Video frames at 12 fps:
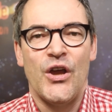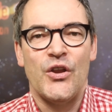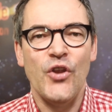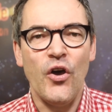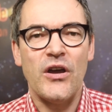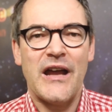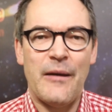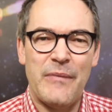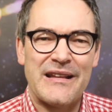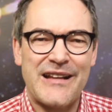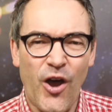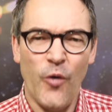Noch kann
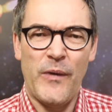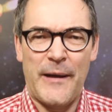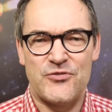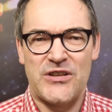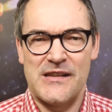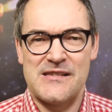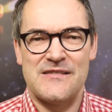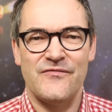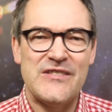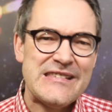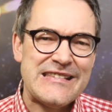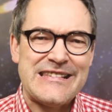man kaum abschätzen,
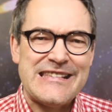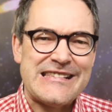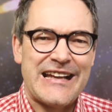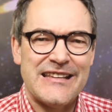wie sich diese